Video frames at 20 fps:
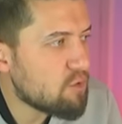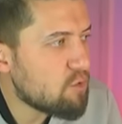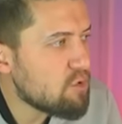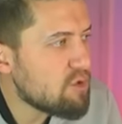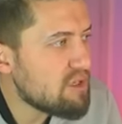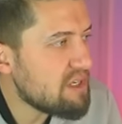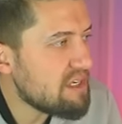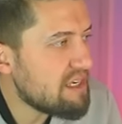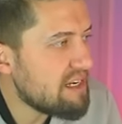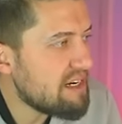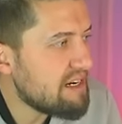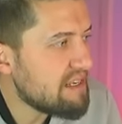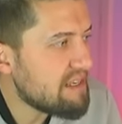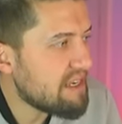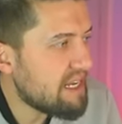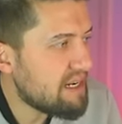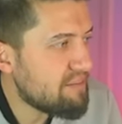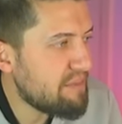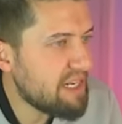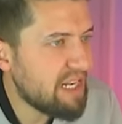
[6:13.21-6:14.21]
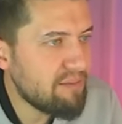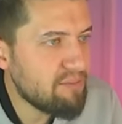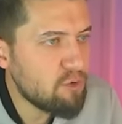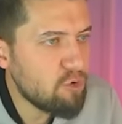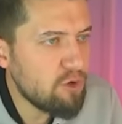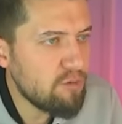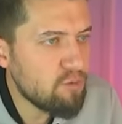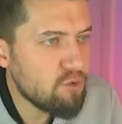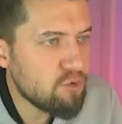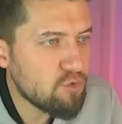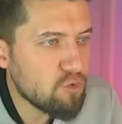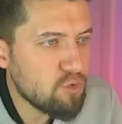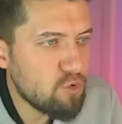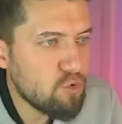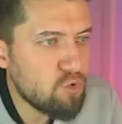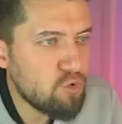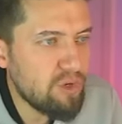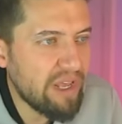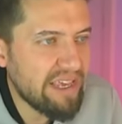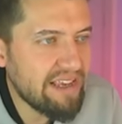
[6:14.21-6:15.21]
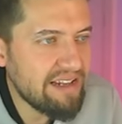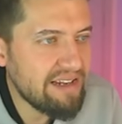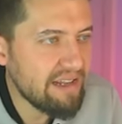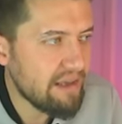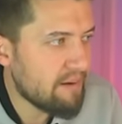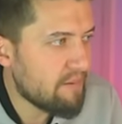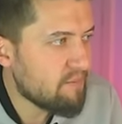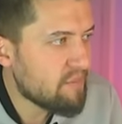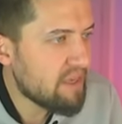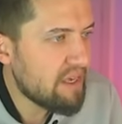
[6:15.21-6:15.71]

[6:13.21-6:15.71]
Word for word: O sihirli kelime ne biliyor musun? Sürekli.